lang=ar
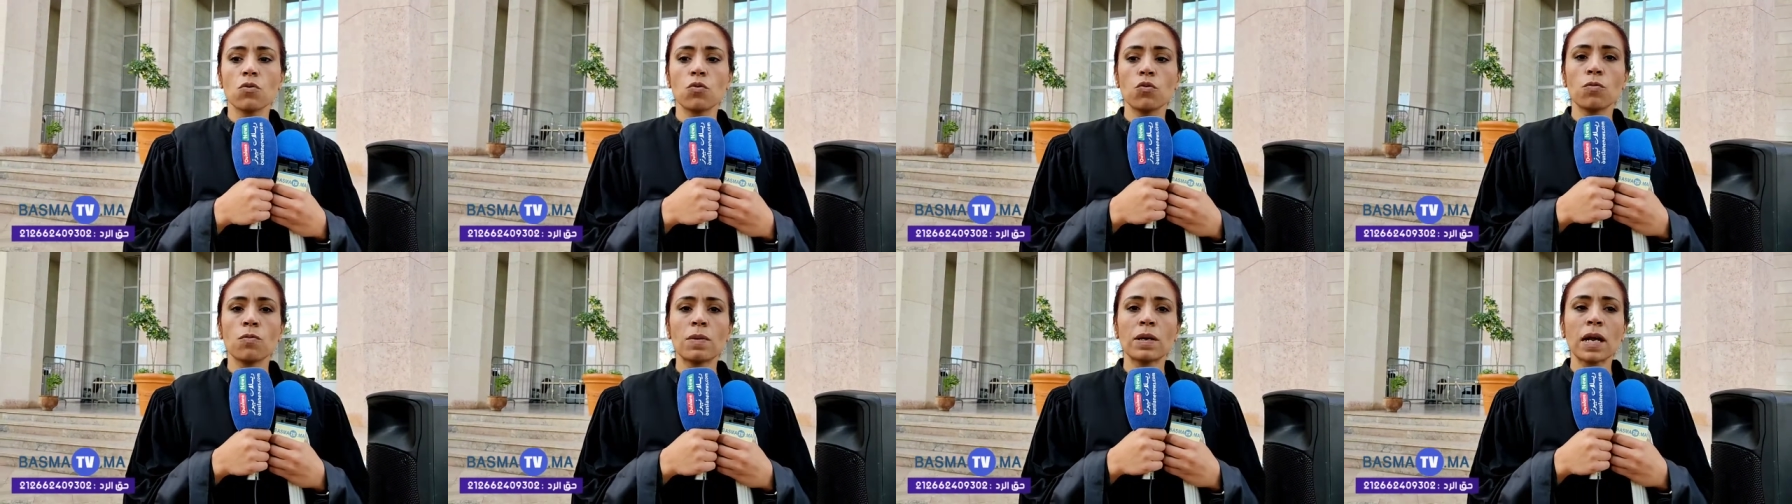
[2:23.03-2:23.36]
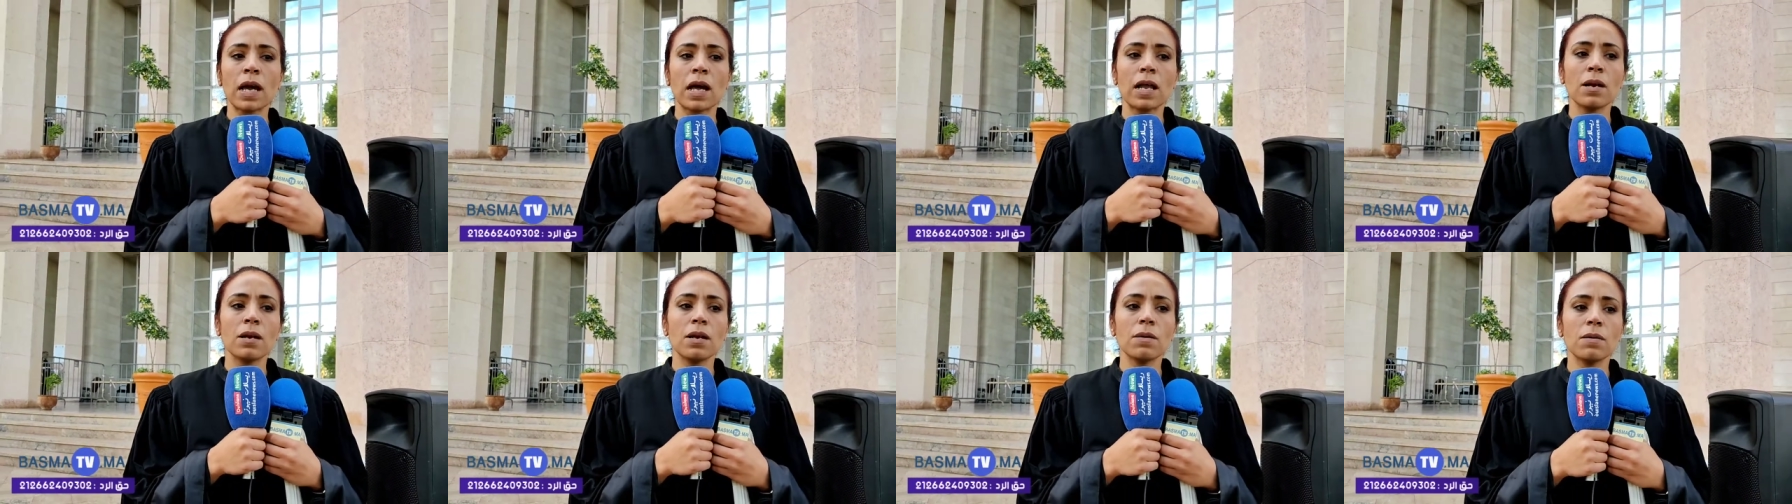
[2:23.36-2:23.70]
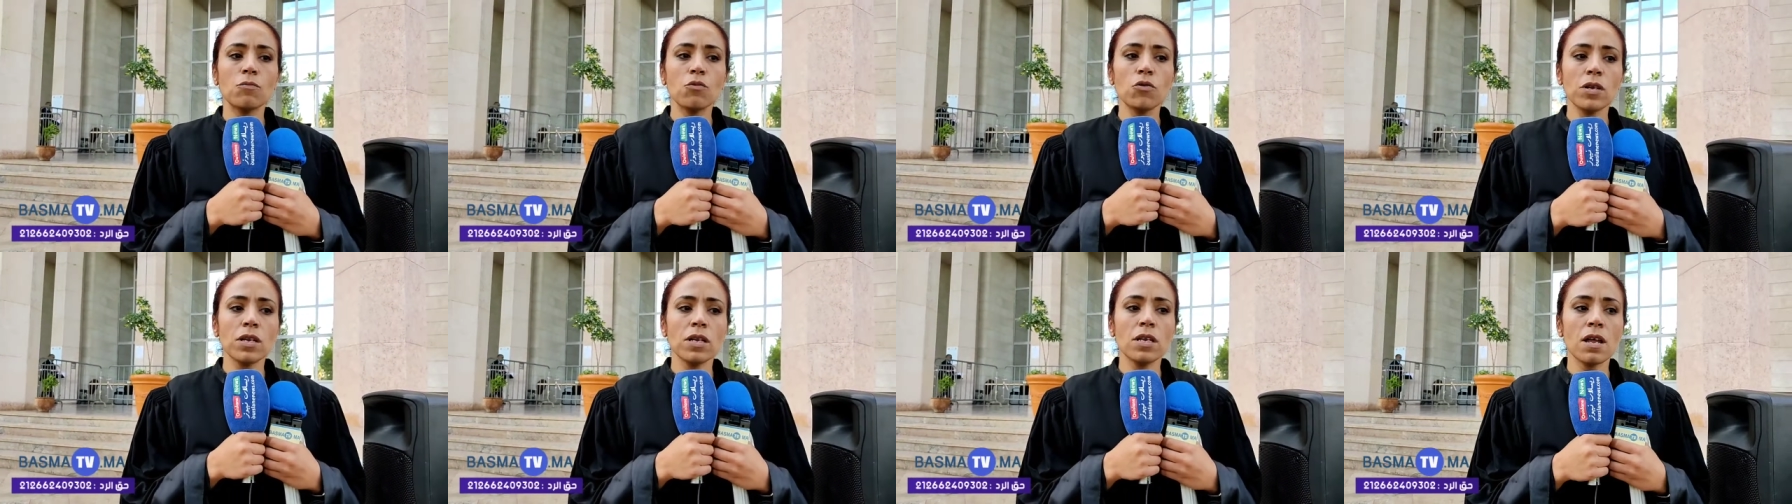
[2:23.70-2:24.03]
والمراه
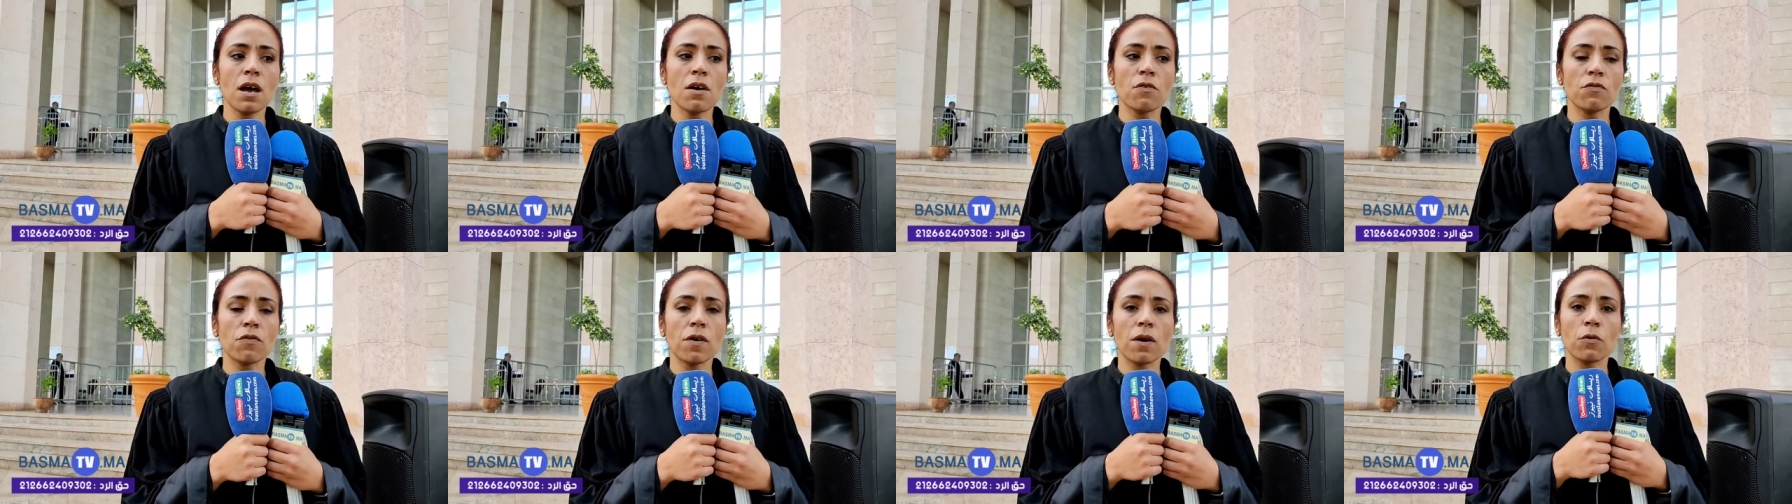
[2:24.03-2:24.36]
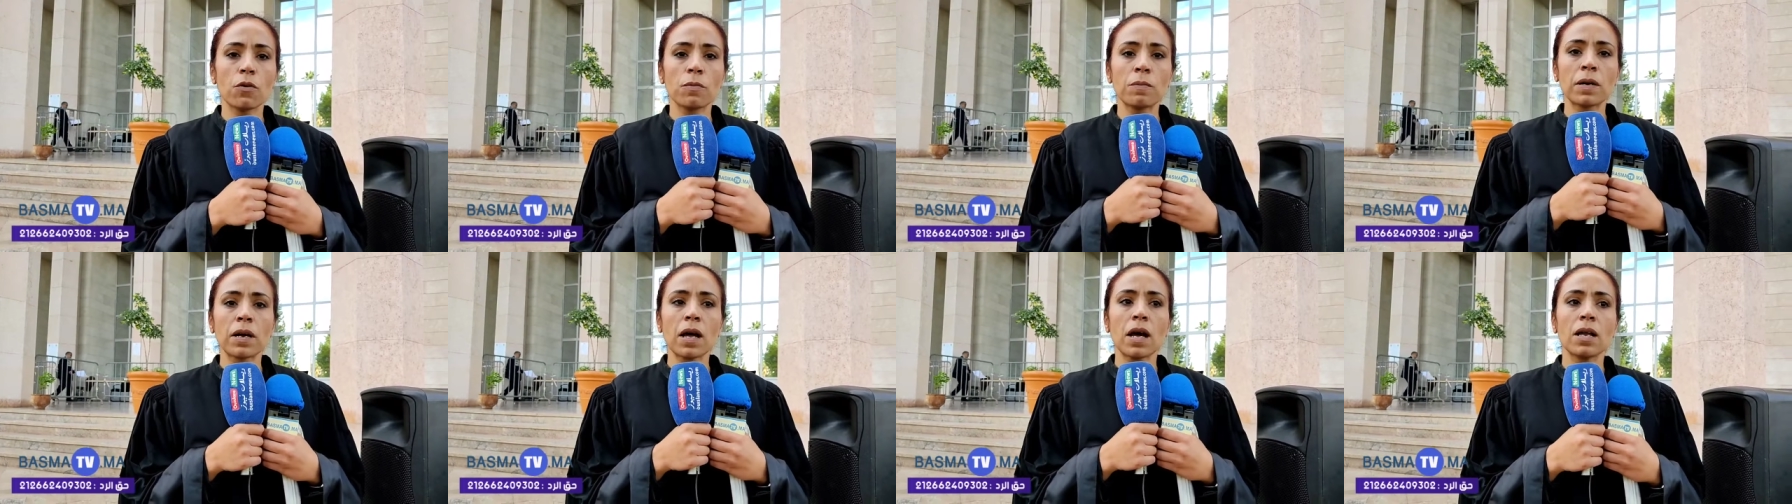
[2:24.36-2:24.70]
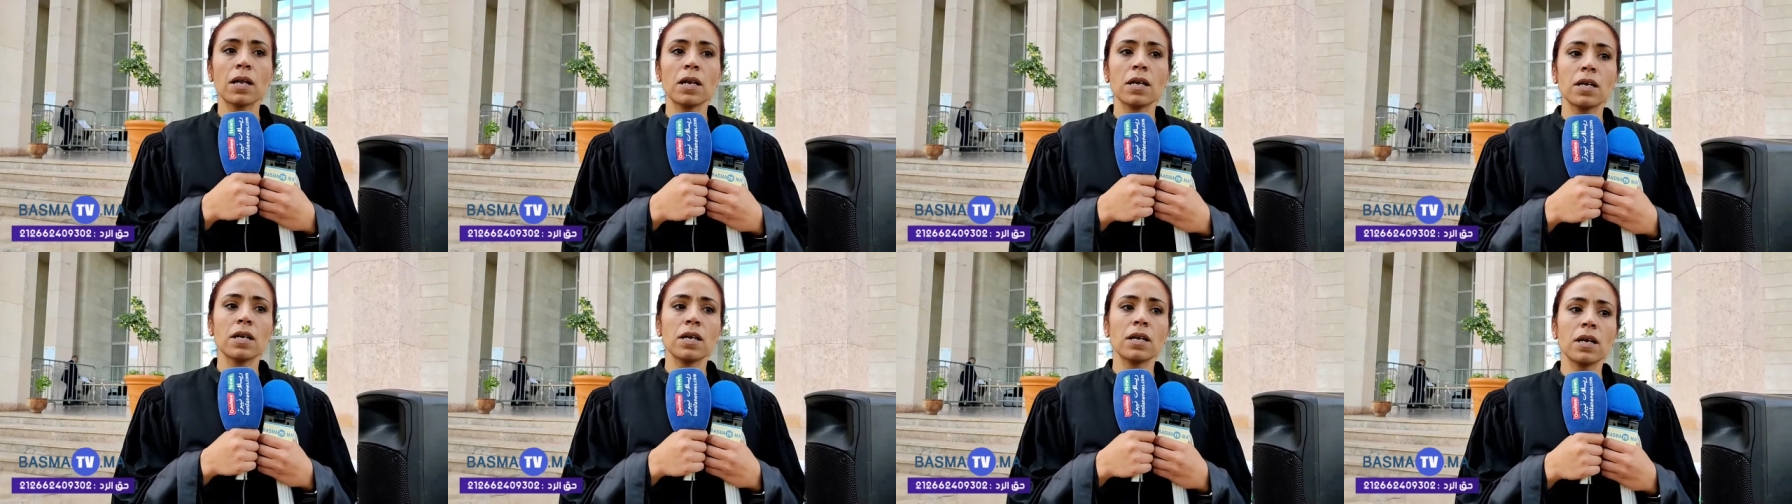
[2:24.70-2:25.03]
المعنفه والمراه
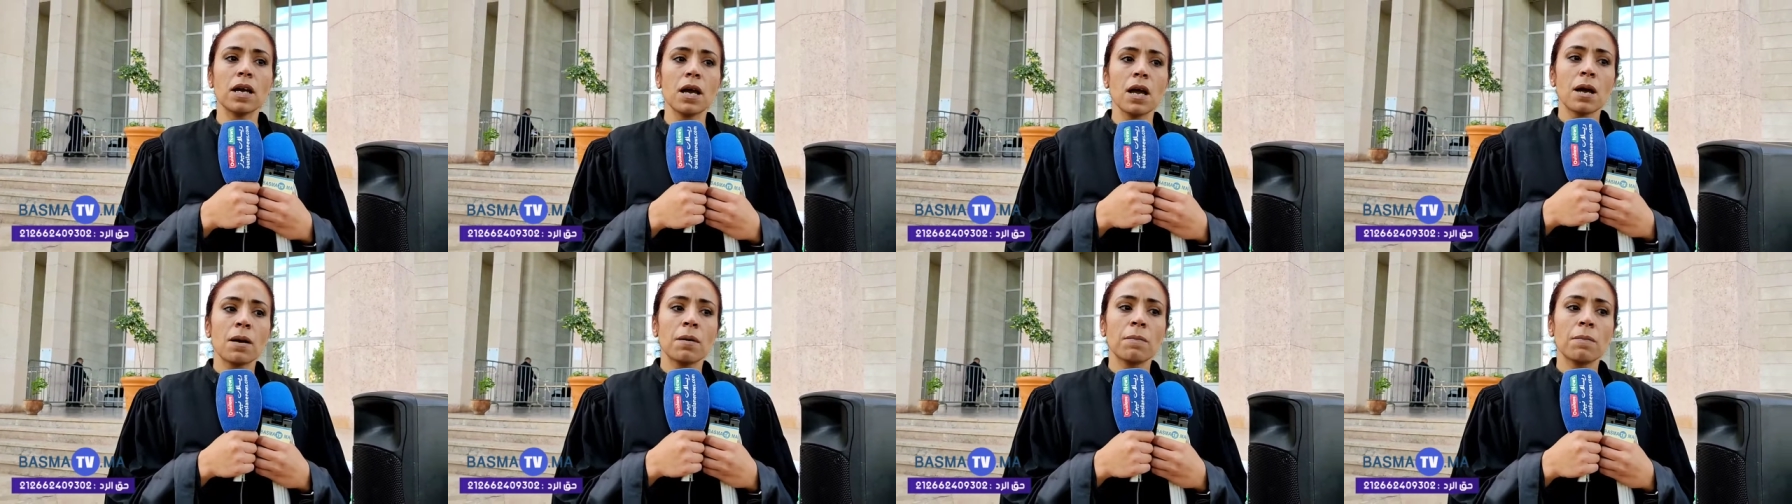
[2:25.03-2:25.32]
اللي